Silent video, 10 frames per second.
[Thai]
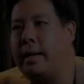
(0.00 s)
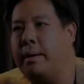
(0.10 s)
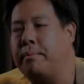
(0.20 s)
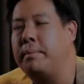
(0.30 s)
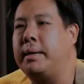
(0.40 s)
นั้น
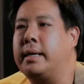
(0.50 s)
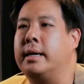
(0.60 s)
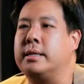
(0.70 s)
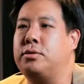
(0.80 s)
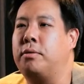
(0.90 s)
เนี่ยมันมี
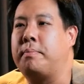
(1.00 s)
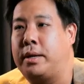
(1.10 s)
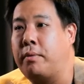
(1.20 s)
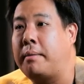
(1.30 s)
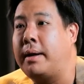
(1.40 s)
เกิดช่วงป
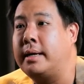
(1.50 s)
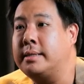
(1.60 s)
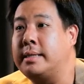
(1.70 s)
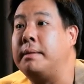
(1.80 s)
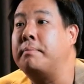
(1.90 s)
ฏิวัติมา
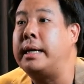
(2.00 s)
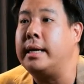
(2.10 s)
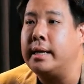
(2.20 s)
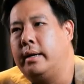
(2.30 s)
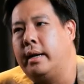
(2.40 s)
4 ปี
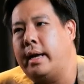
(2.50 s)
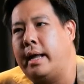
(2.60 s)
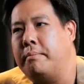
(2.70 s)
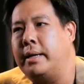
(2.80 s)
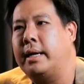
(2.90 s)
แล้วก็
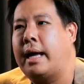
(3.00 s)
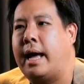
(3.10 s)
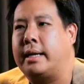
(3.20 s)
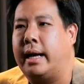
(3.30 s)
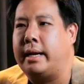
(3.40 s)
เห็นบรรยากา
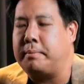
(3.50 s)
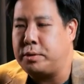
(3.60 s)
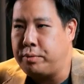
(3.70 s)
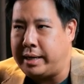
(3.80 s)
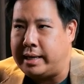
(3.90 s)
ศการทำ
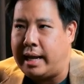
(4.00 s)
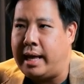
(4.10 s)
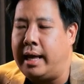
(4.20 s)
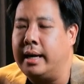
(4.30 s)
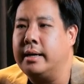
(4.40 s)
ธุรกิจเอ
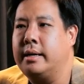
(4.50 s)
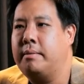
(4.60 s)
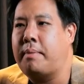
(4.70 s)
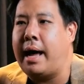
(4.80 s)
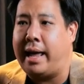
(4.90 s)
ง
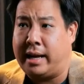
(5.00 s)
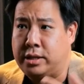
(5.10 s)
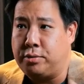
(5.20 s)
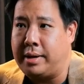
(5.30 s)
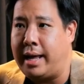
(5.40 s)
ภาคเอก
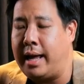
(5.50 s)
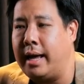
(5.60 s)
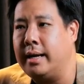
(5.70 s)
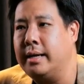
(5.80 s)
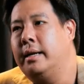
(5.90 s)
ชนเอ
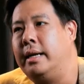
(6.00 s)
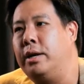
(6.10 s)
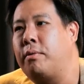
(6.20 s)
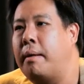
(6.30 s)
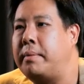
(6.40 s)
ง หรือ
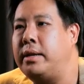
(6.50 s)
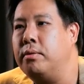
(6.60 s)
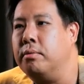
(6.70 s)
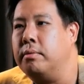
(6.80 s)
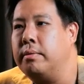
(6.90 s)
ความเป็นอ
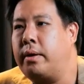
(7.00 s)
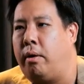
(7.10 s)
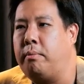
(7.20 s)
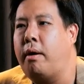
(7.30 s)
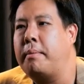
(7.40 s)
ยู่ขอ
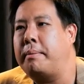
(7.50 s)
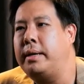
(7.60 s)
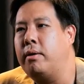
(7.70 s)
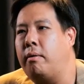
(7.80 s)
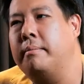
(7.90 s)
งพ่อแม่
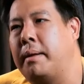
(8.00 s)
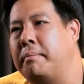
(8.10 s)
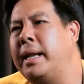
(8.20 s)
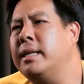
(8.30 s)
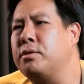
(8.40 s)
พี่น้อง มัน
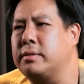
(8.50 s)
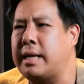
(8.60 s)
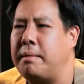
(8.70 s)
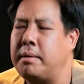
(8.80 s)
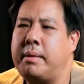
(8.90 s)
ไม่ได้สดใส
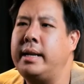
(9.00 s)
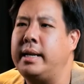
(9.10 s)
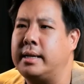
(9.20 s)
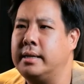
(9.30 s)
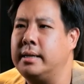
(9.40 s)
มันไม่
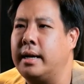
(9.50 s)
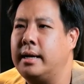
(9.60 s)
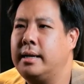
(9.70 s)
ดีขึ้นนะ